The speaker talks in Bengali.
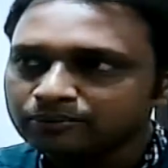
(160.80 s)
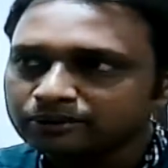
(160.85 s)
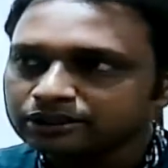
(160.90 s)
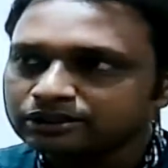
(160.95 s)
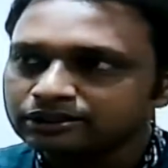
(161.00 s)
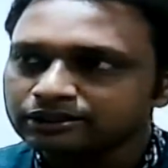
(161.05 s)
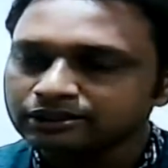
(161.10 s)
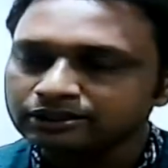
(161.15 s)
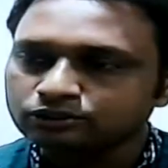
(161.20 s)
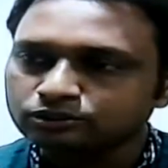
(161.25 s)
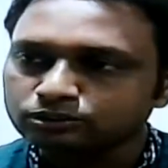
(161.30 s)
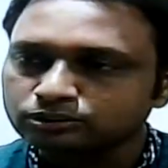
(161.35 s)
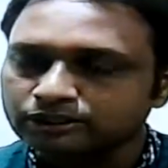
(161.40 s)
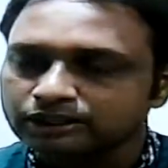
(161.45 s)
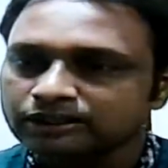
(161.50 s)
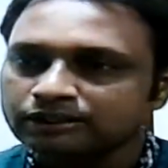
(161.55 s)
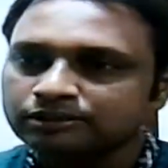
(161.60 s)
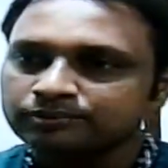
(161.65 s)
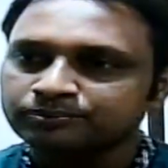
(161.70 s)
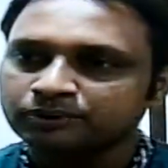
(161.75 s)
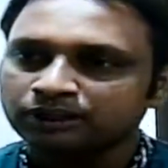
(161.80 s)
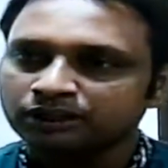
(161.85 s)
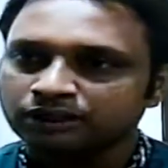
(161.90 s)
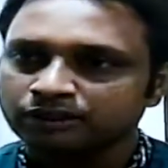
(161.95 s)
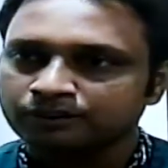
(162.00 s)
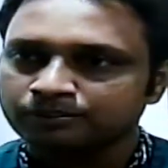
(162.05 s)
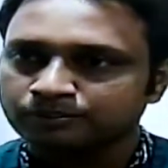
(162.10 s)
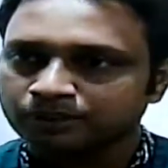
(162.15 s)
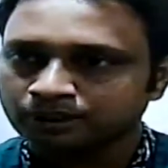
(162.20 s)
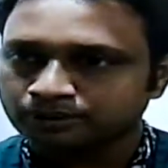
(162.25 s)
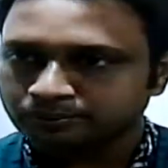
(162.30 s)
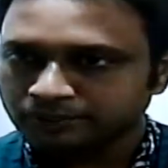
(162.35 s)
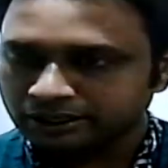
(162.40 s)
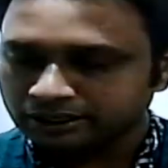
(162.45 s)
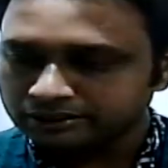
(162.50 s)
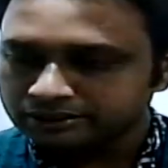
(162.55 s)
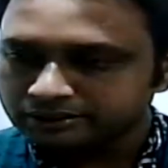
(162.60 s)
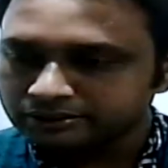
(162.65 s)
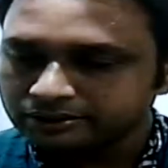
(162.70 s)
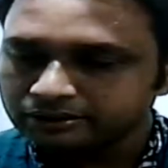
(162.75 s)
আমি যেহেতু এই
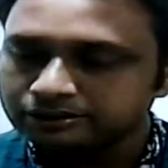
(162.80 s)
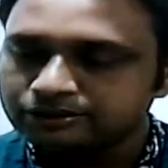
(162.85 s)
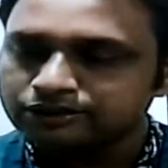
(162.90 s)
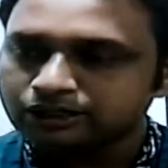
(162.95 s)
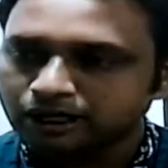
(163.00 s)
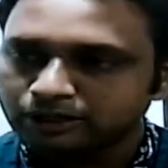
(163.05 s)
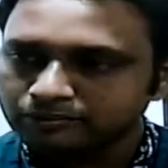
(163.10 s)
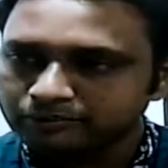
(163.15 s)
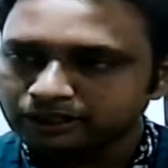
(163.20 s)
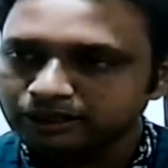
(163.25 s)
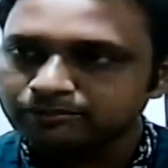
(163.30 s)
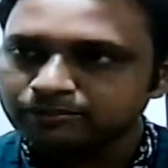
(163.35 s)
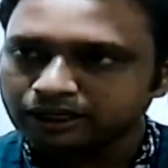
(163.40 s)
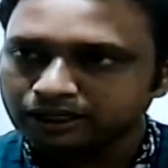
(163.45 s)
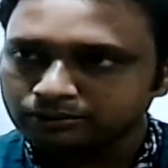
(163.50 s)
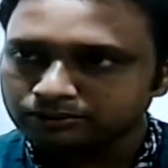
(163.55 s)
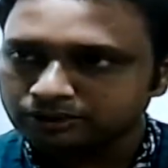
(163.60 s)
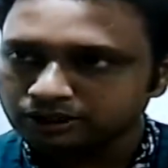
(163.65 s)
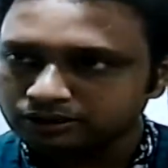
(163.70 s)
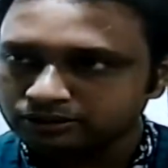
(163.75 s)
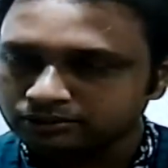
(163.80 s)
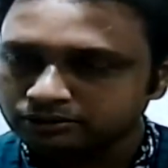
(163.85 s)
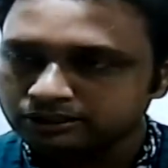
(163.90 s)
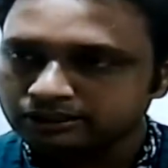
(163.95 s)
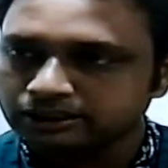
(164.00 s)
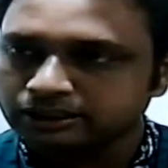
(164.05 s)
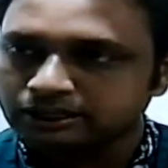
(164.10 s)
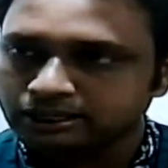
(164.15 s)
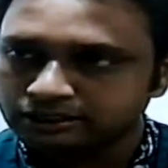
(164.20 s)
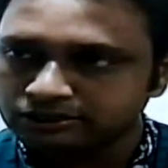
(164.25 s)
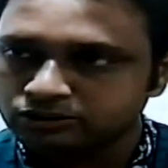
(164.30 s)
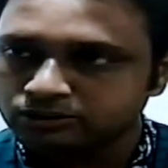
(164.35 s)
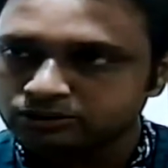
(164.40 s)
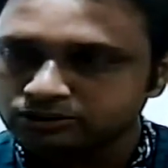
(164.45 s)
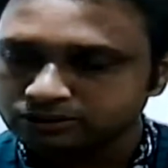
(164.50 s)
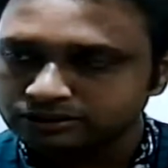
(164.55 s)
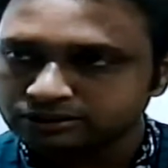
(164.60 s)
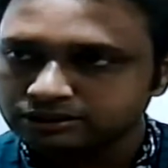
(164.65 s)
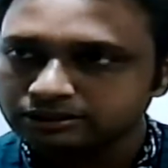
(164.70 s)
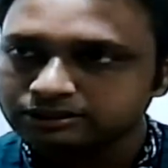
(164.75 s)
প্রাণীদের চামড়া ব্যবহার করে কাজ
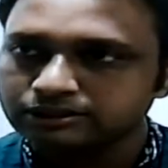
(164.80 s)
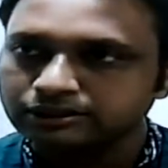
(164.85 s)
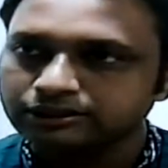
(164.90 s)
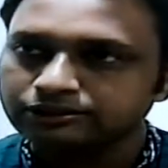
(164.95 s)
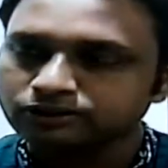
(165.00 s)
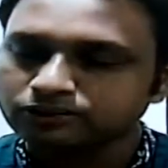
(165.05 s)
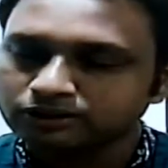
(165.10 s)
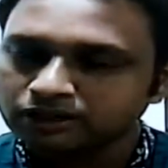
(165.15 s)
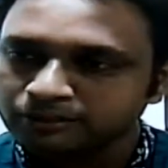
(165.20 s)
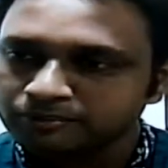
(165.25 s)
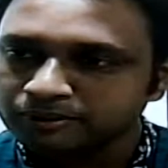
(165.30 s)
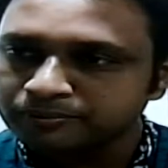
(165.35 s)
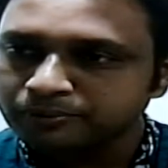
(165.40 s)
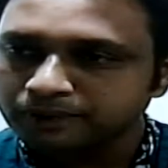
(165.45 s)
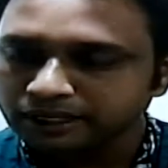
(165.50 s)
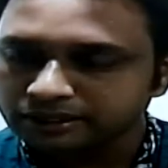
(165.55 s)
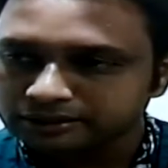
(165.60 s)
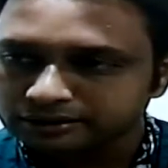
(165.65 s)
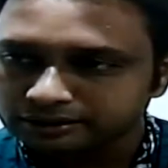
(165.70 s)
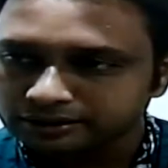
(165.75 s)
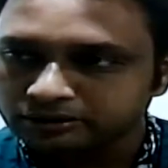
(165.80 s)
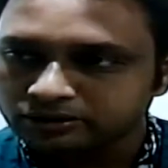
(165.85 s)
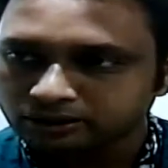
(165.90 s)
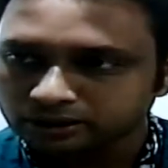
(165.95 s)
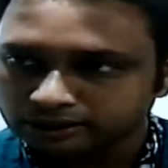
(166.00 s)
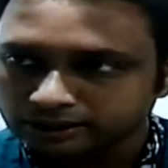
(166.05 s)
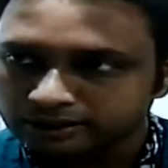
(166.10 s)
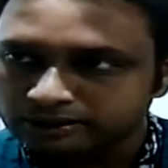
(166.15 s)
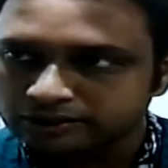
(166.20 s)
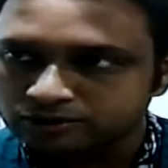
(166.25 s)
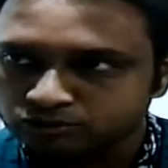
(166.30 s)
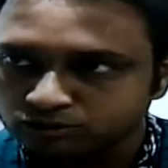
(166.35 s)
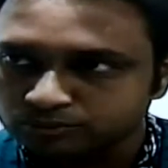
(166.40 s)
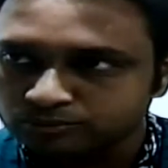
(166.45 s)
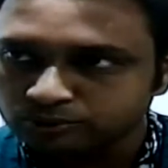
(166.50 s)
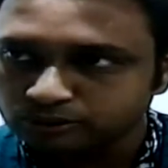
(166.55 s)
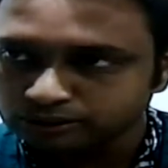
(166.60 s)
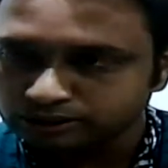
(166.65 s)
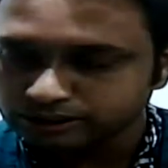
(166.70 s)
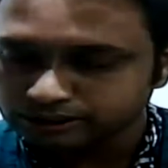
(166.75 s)
করছি সেই জন্য আমি প্রাণীদের কথাই কিছু
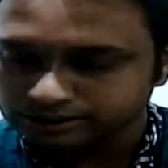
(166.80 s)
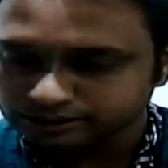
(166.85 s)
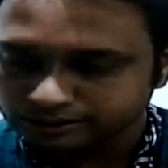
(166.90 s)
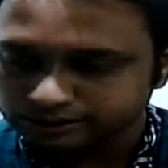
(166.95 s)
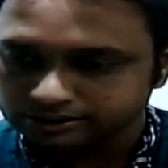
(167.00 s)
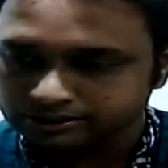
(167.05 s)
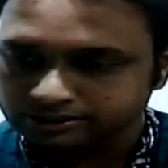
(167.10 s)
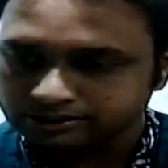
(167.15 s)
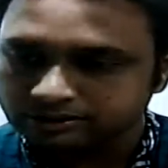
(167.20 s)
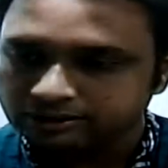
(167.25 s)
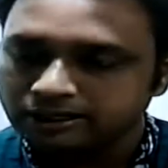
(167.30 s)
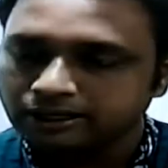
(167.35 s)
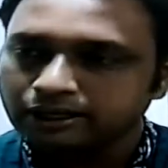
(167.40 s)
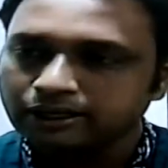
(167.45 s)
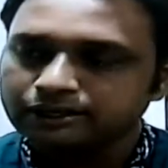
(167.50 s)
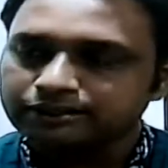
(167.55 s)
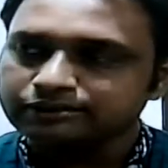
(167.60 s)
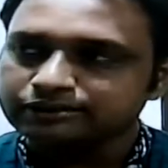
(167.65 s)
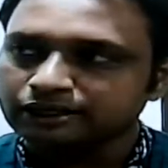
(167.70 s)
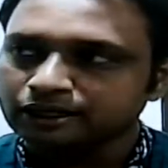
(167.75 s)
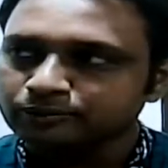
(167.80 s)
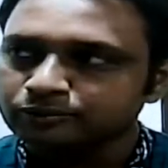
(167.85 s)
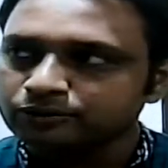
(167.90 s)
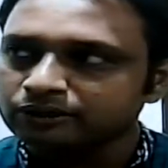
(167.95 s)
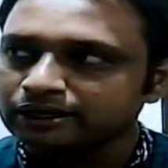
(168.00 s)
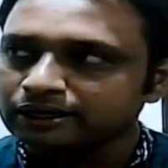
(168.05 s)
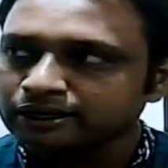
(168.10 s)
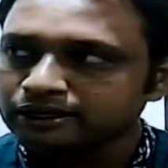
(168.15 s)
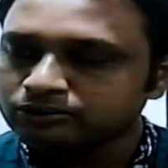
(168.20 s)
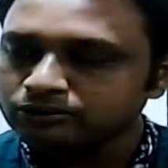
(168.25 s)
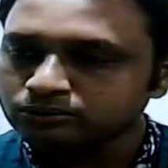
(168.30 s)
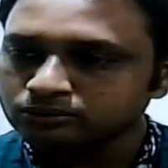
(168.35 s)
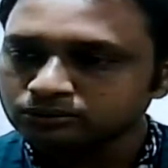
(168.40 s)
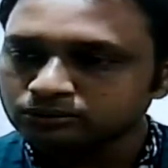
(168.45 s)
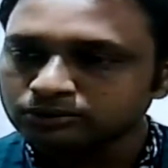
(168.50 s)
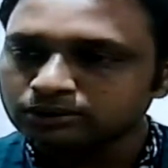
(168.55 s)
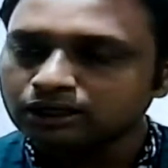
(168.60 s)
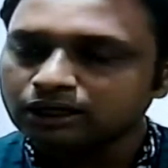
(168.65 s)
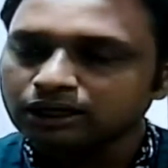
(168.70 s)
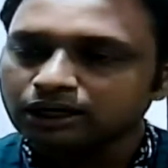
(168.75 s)
বলতে চেয়েছি যেমন এখন
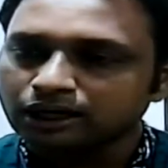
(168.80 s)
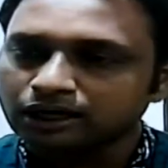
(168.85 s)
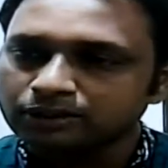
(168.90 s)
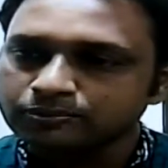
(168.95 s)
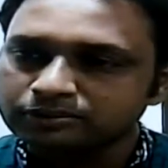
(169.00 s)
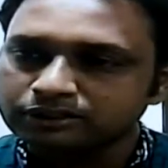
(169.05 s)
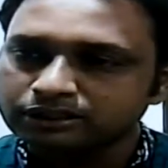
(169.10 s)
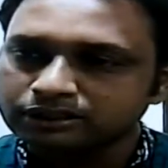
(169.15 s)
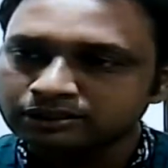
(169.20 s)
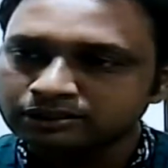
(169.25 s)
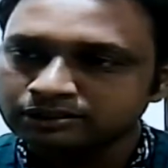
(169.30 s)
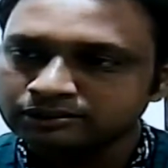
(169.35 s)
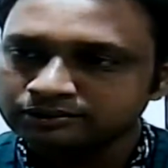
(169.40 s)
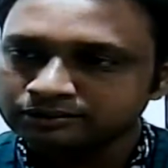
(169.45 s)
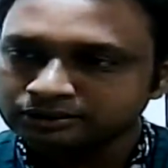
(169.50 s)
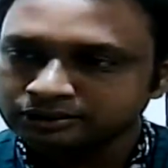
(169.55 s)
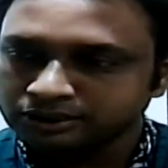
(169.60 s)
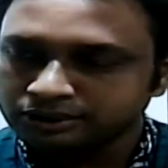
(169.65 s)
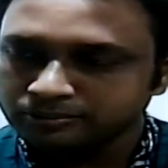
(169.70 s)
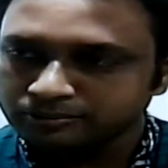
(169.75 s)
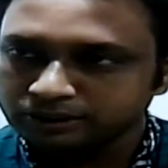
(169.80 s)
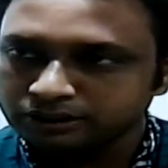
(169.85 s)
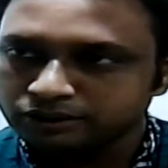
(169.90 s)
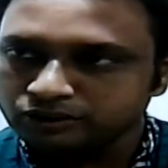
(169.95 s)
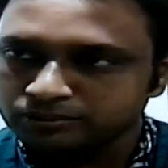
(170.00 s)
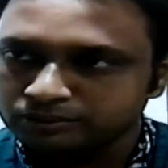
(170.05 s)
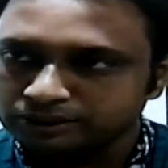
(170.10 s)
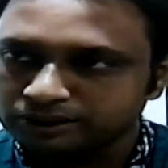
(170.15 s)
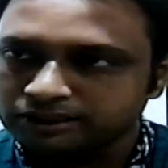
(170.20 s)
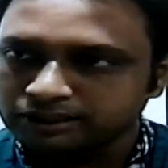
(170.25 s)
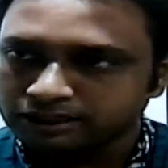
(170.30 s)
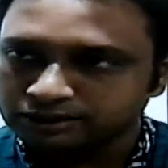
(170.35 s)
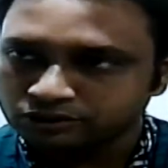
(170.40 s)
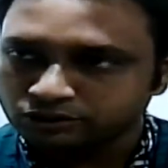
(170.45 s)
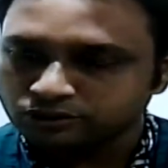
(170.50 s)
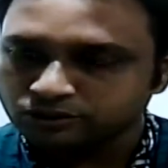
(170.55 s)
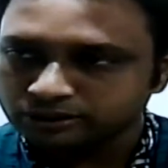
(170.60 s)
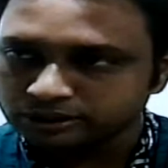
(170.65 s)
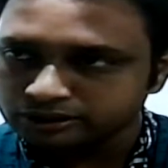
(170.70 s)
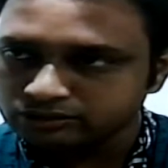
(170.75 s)
আমি যে থিমটার উপরে কাজ
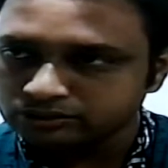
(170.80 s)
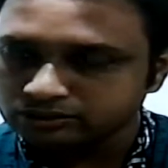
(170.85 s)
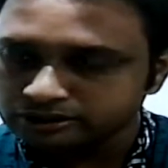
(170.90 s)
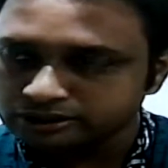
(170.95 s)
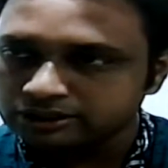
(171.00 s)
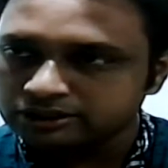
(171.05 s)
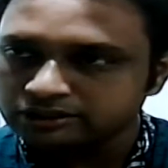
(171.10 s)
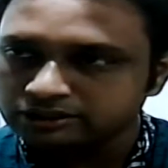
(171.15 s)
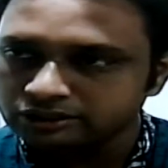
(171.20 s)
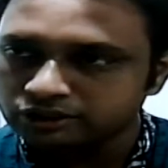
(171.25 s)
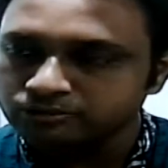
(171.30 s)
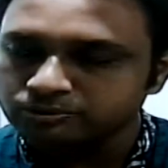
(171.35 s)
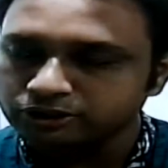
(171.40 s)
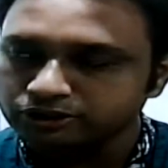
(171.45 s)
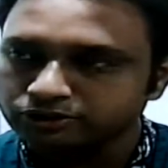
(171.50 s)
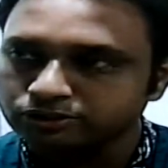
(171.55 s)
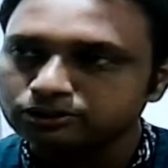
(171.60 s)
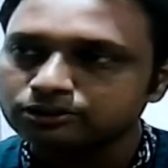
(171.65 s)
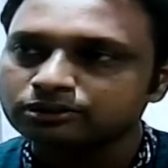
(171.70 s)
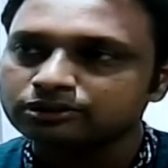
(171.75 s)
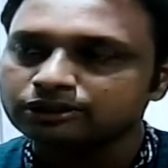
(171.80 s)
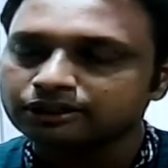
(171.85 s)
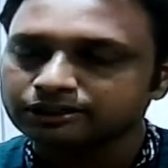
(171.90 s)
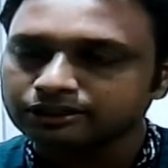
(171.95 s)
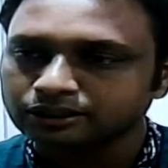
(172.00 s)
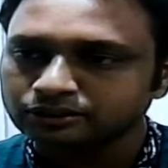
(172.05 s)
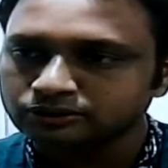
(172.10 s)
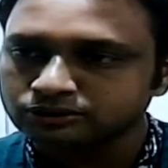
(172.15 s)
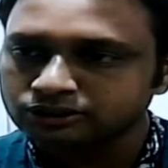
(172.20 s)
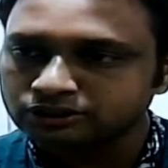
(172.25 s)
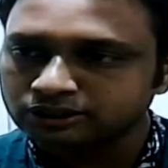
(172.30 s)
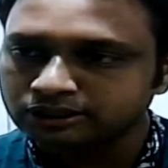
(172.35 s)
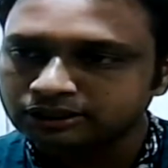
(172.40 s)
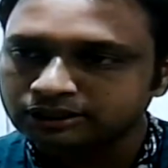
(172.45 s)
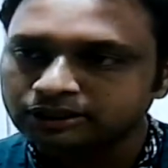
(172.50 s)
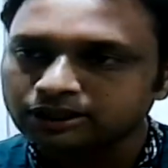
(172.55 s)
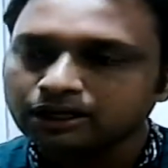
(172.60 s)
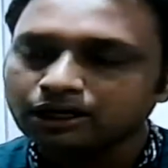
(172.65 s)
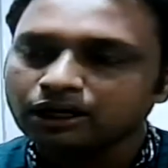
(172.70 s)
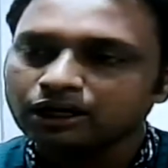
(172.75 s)
করে চলেছি নিয়মিত সেটা হচ্ছে